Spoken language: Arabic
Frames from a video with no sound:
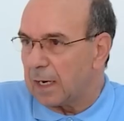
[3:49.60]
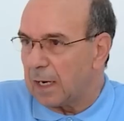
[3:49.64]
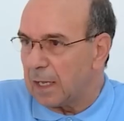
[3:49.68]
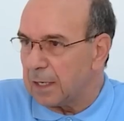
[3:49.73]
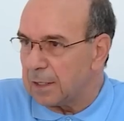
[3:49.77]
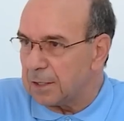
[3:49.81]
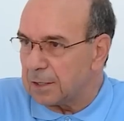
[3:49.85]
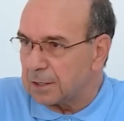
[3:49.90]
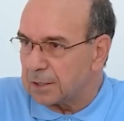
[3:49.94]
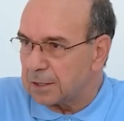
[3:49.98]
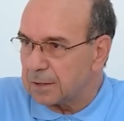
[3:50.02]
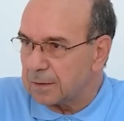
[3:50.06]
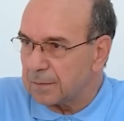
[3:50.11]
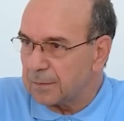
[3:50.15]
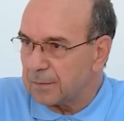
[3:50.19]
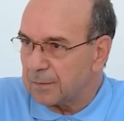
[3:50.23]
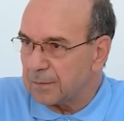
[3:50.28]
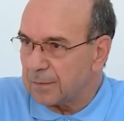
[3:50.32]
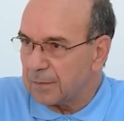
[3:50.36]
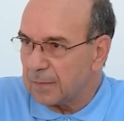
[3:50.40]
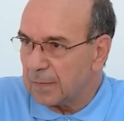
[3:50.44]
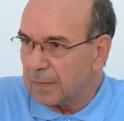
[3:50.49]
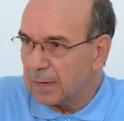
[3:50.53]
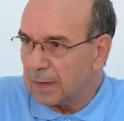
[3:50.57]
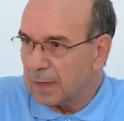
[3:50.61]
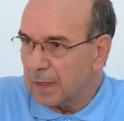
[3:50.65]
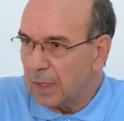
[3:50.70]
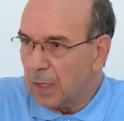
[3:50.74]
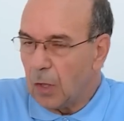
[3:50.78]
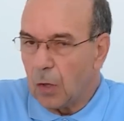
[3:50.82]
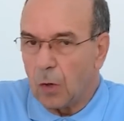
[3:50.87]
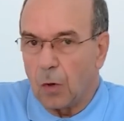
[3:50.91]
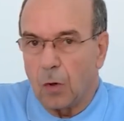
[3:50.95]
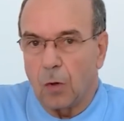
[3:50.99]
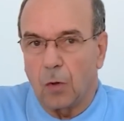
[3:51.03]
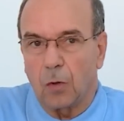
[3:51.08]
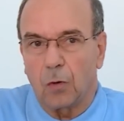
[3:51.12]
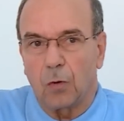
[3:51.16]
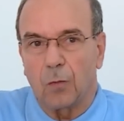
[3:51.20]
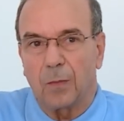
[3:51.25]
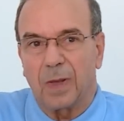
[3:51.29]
الرئيس اور